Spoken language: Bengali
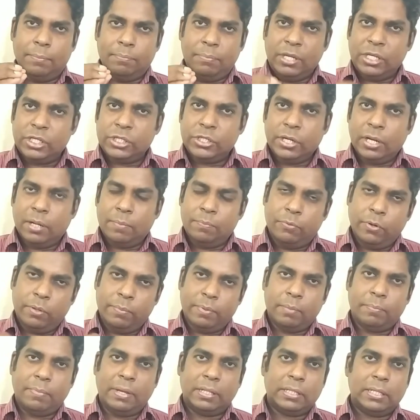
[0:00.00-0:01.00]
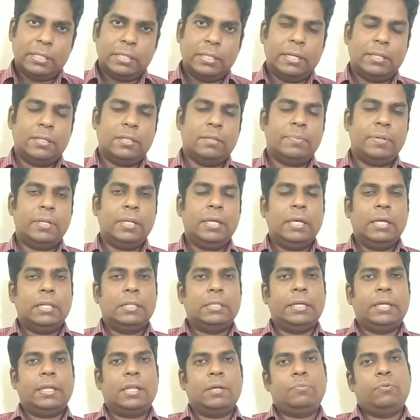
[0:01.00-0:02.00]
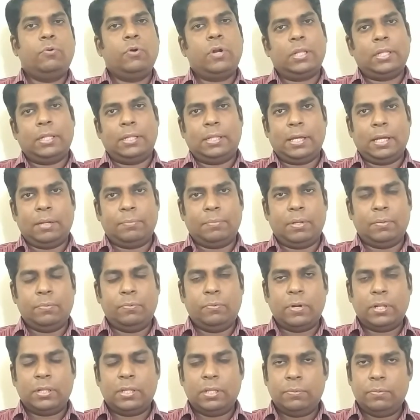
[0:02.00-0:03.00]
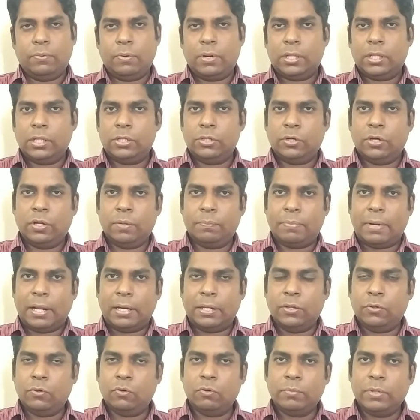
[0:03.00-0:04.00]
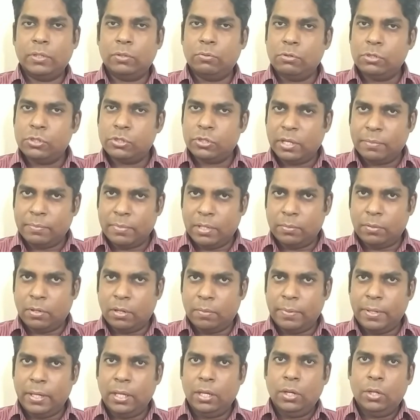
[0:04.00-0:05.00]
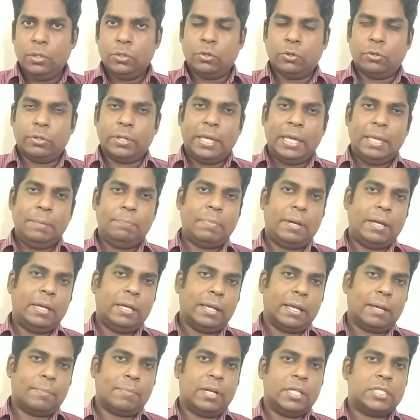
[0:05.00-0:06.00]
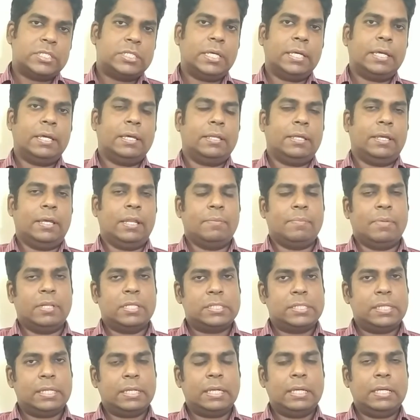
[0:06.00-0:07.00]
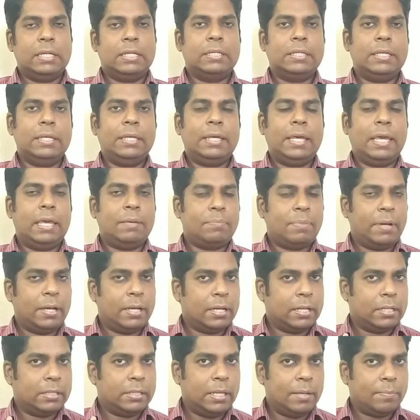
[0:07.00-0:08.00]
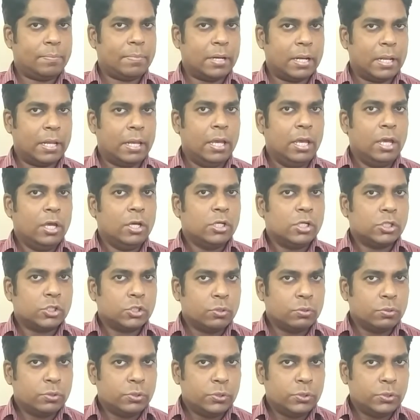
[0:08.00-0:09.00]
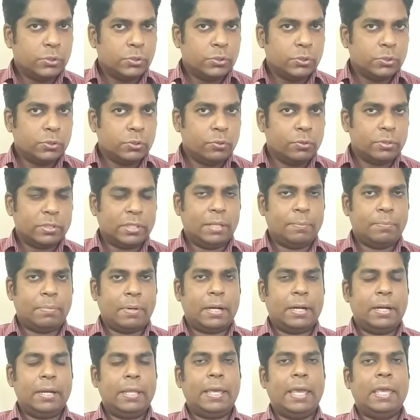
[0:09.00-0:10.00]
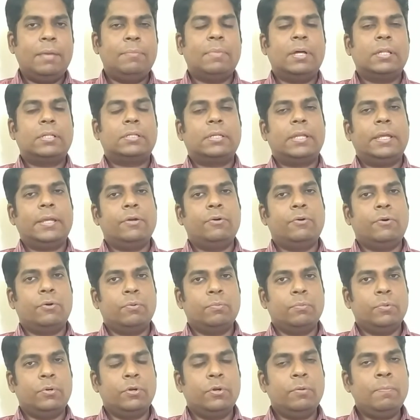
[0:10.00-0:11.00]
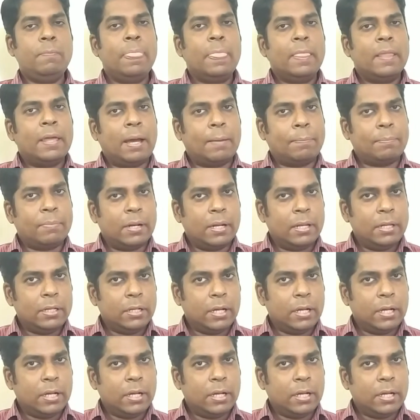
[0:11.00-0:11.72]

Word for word: বিশ গ্রাম পরিমাণ মেথি দিয়ে দেবেন দিয়ে এটা ফোটাতে থাকবেন ফোটাতে ফোটাতে যখন পানি কমে দুইশো এম হবে তখন এই পানিটাকে আপনারা ছেঁকে নিয়ে নেবেন ছেঁকে নিয়ে এই পানিটা দিয়ে আপনারা সহ্য করতে পারেন এই মাত্রায় গরম গরম আপনারা